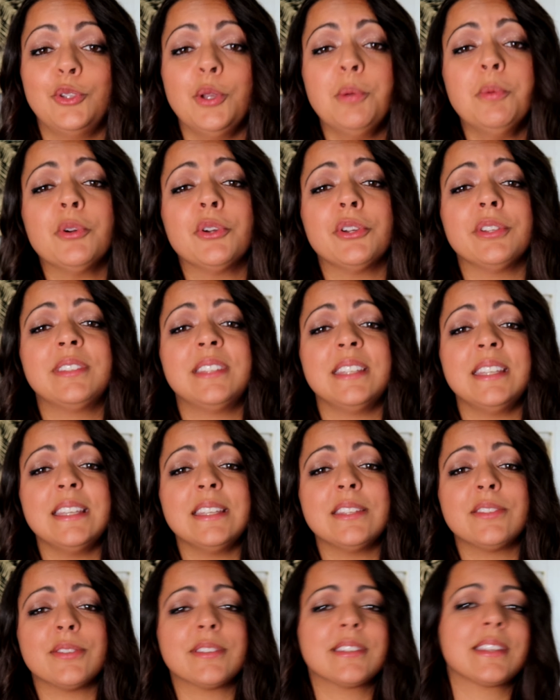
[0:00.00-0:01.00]
De mon
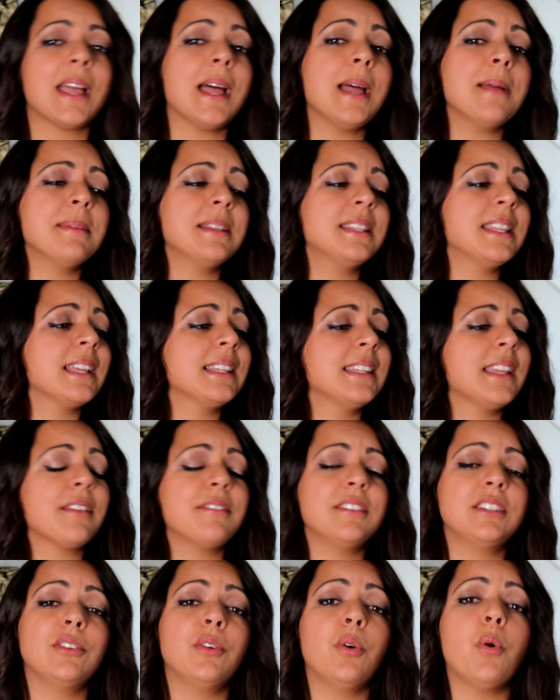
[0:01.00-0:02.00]
côté, ce sera ma dernière
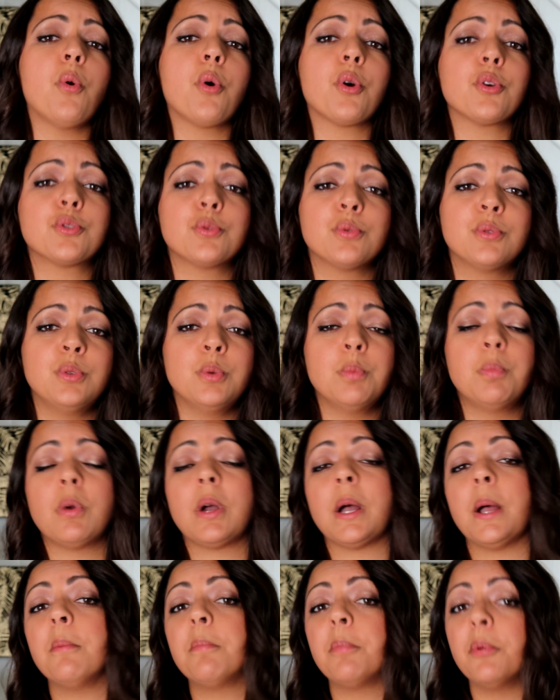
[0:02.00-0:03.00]
vidéo. On rejoue tu
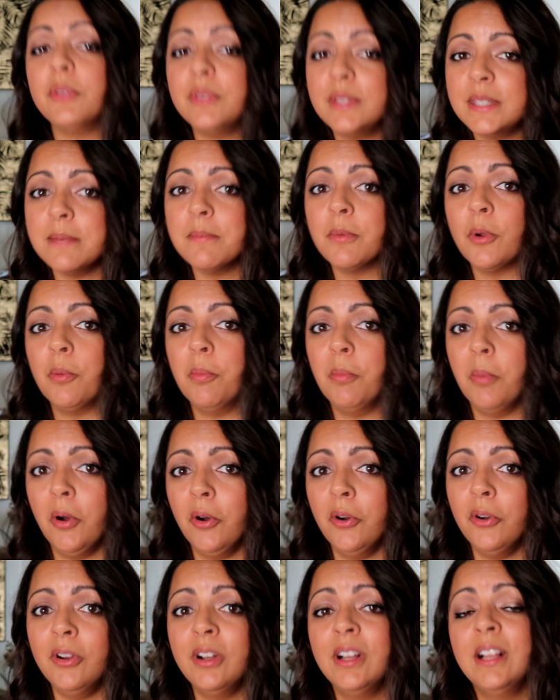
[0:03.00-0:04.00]
pour un petit
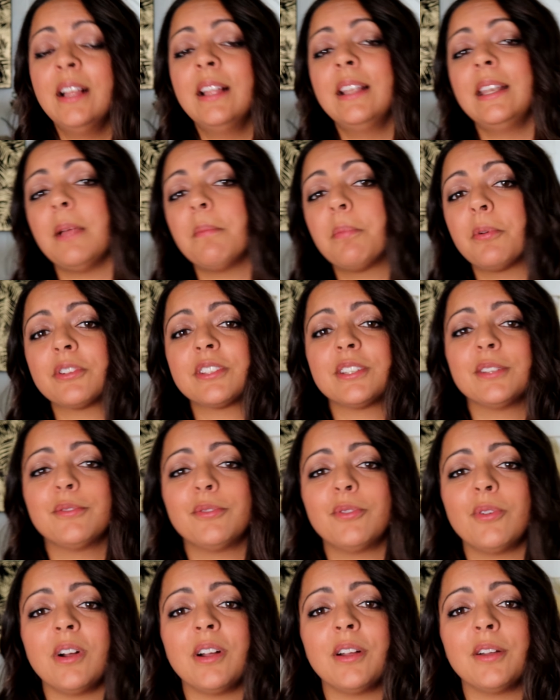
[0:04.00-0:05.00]
moment. La prochaine
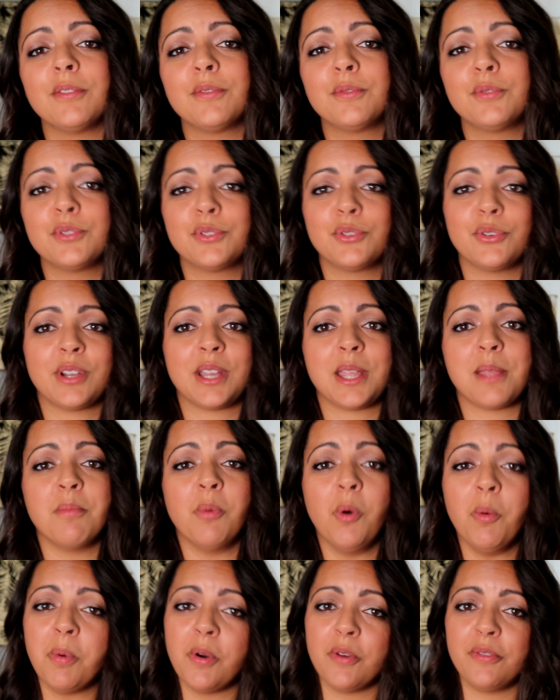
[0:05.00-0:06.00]
fois, vous aurez
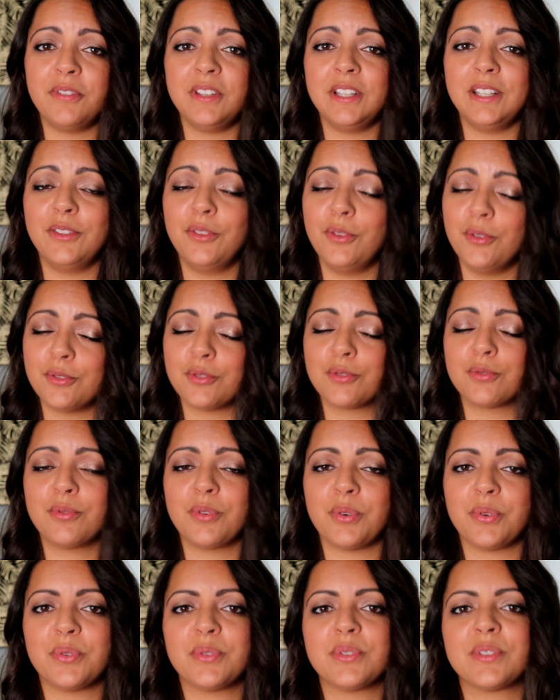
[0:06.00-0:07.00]
mon profil de
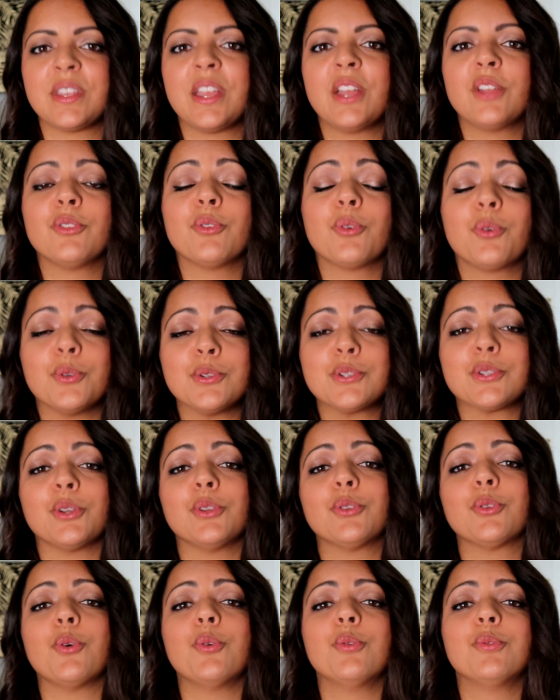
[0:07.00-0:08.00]
joueuse. Donc on se
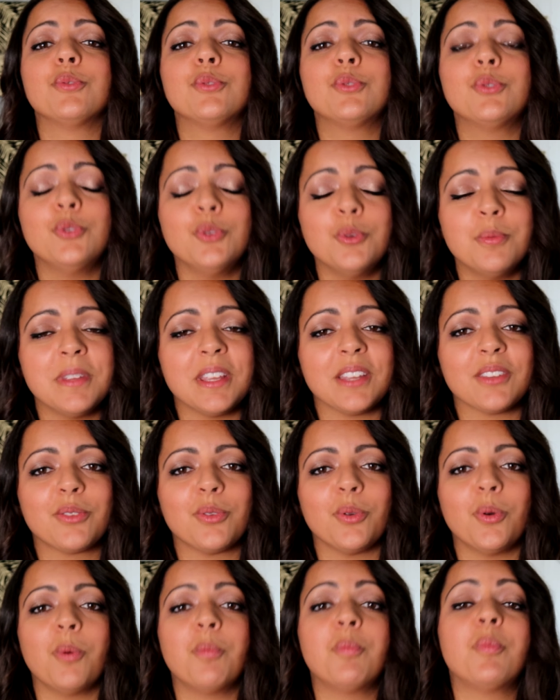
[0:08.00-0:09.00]
retrouve tout
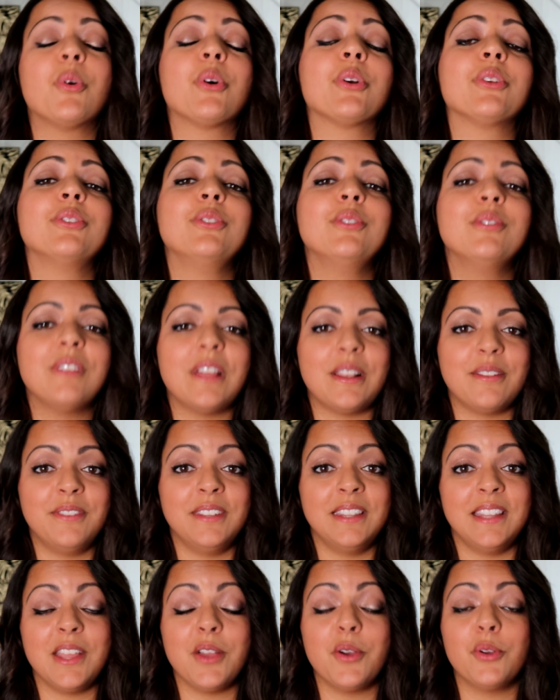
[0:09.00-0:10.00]
bientôt pour une nouvelle
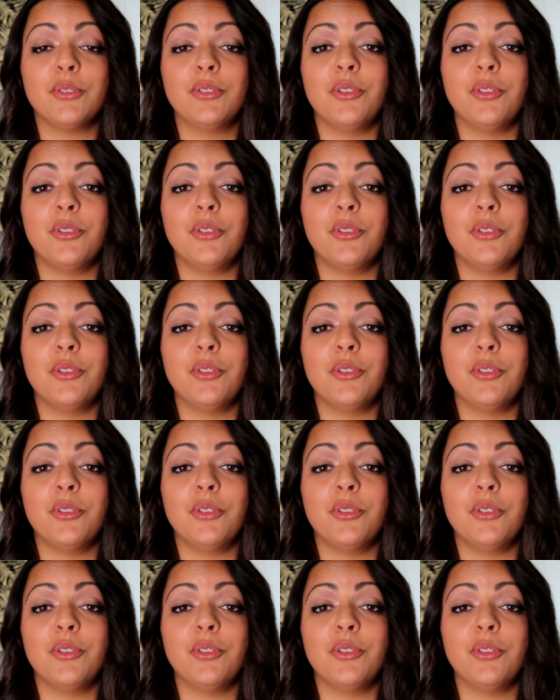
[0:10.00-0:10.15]
vidéo